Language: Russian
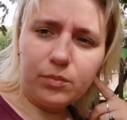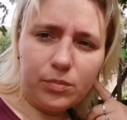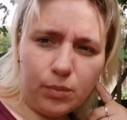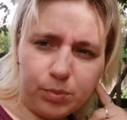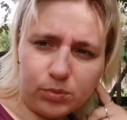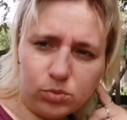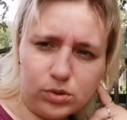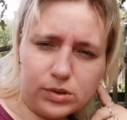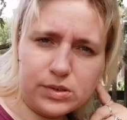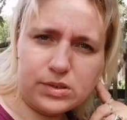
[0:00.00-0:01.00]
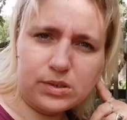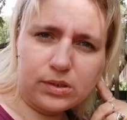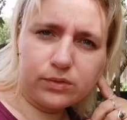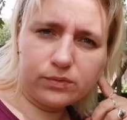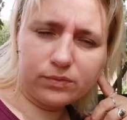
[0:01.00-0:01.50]
У меня подруга
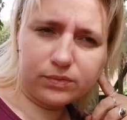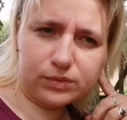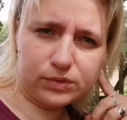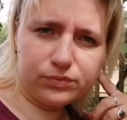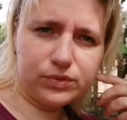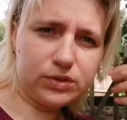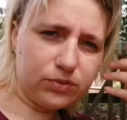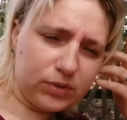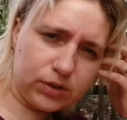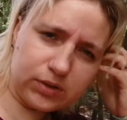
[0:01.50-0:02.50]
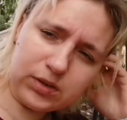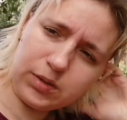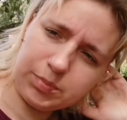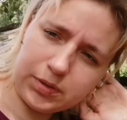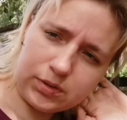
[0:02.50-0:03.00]
ездили в, в эти
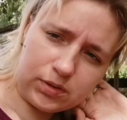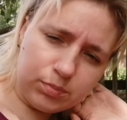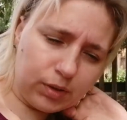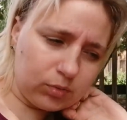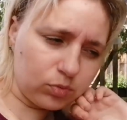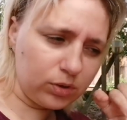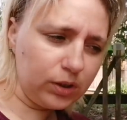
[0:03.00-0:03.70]
выходные опять на рыбалку.